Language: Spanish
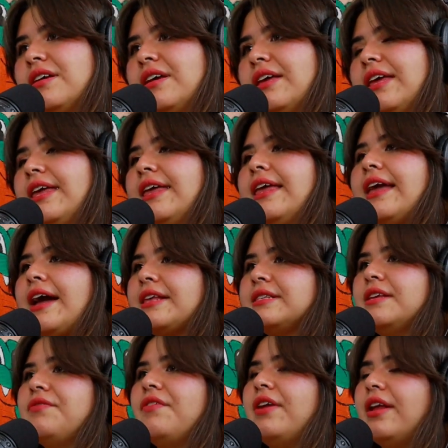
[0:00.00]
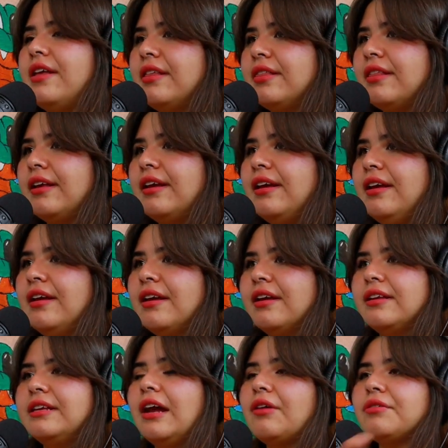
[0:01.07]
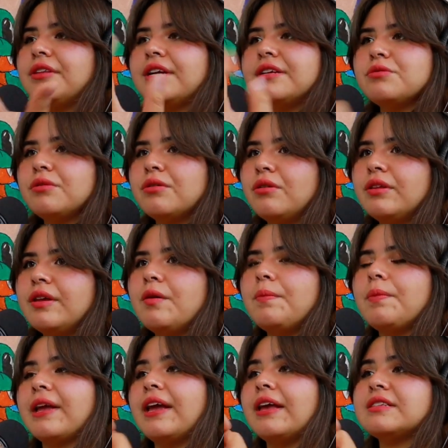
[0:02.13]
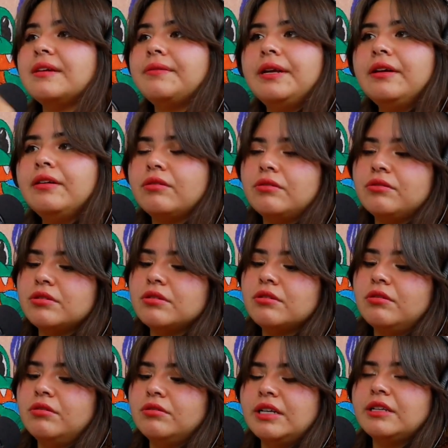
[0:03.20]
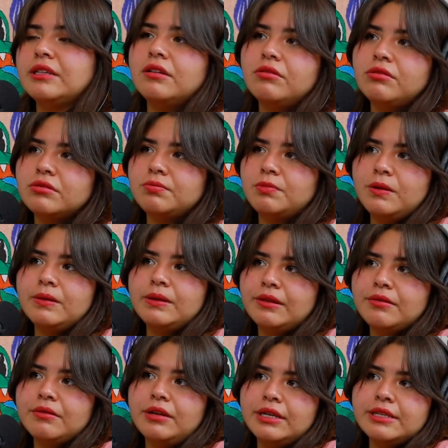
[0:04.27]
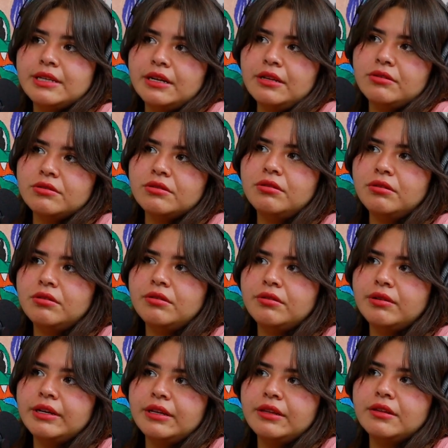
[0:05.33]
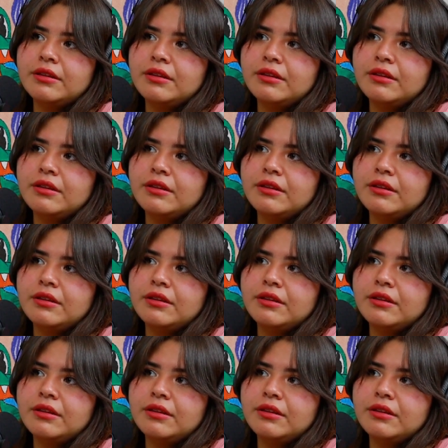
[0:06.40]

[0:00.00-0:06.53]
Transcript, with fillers: Mm. Y ya es diferente, ya no traes un código porque hasta viene con los, con los artículos vueltos escritos luego luego. Sí, ahí. viene